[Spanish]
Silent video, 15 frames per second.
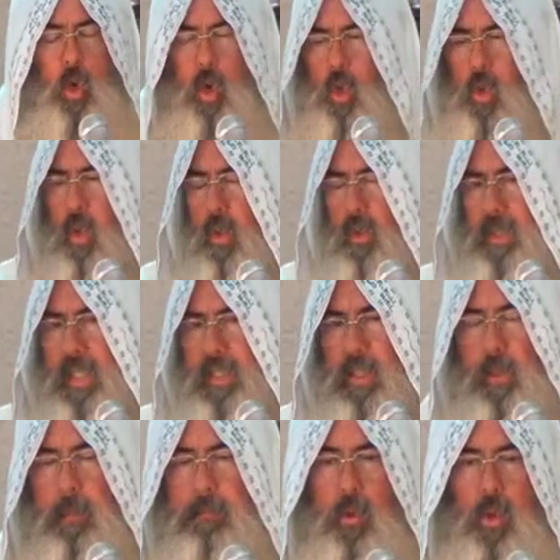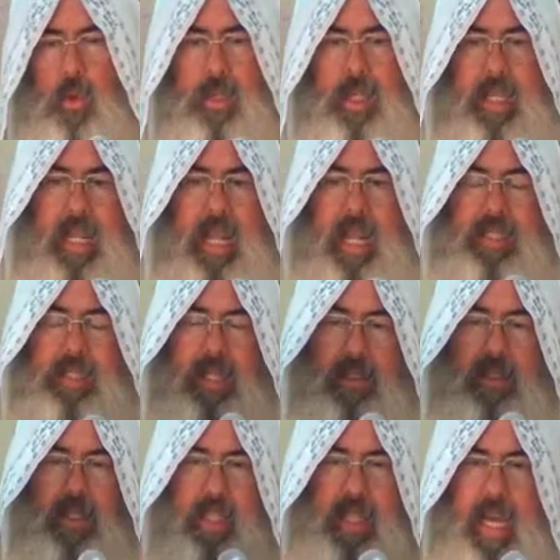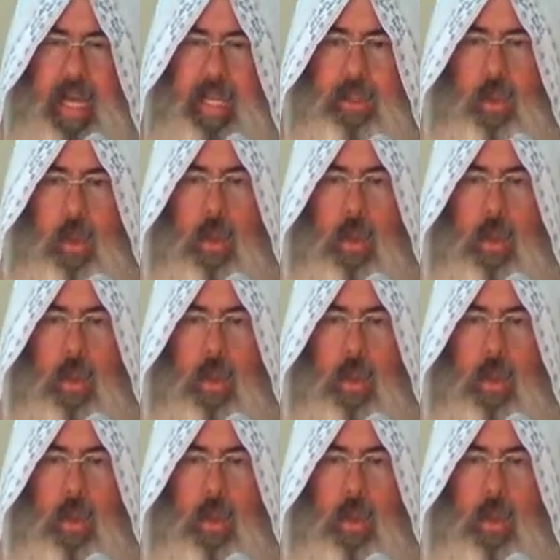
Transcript: Todos los que se oponen a la santidad,